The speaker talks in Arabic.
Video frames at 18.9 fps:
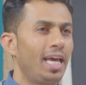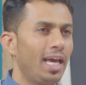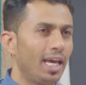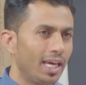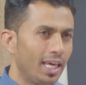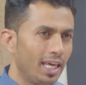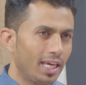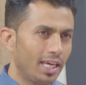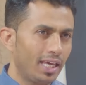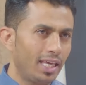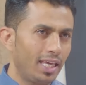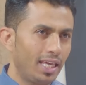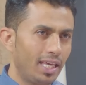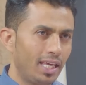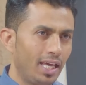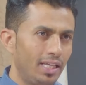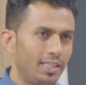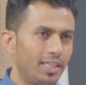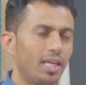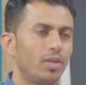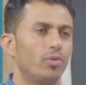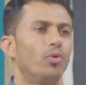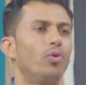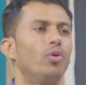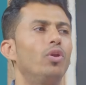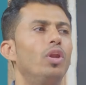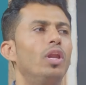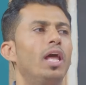حقيقي يحتاجه
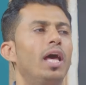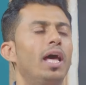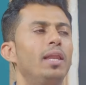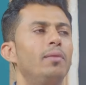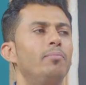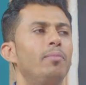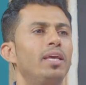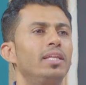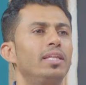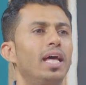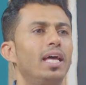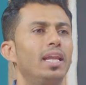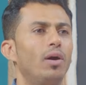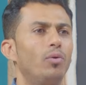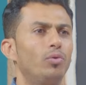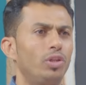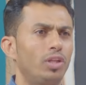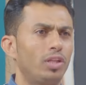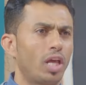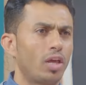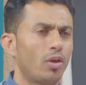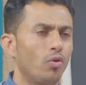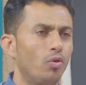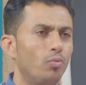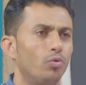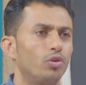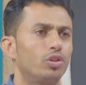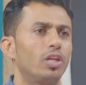الميدان او
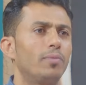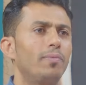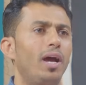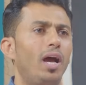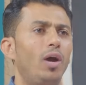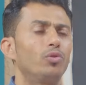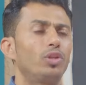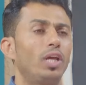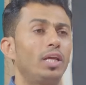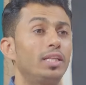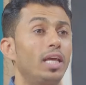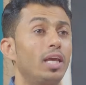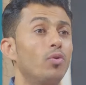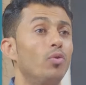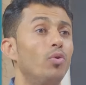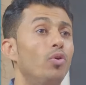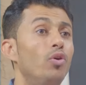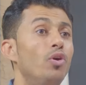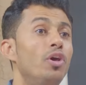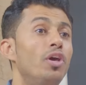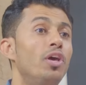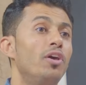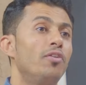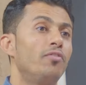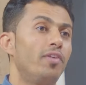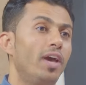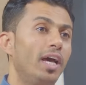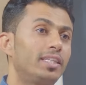تحتاجه المجتمع او تحتاجه
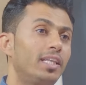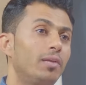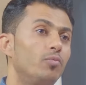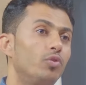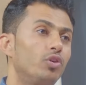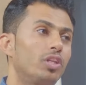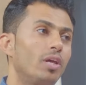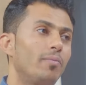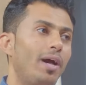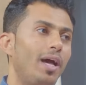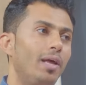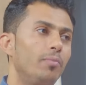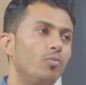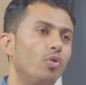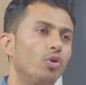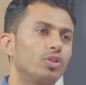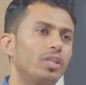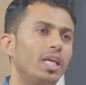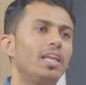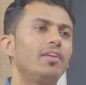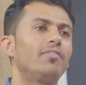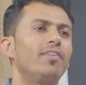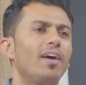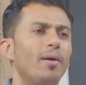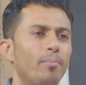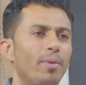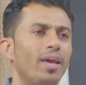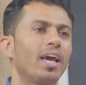فئات المجتمع
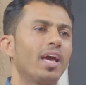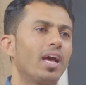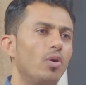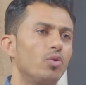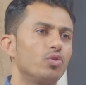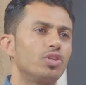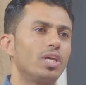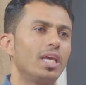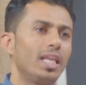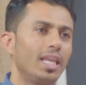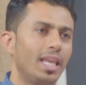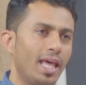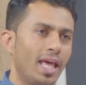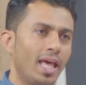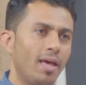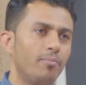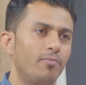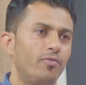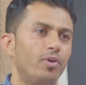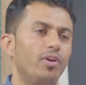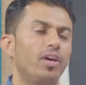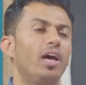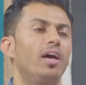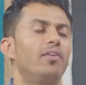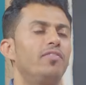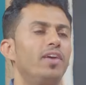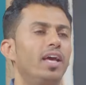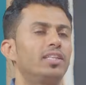المختلفه بين قوسين اهم
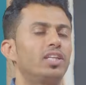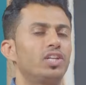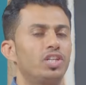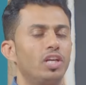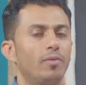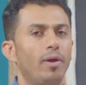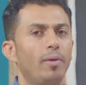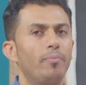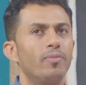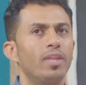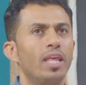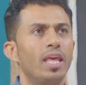فئه فئه الشباب.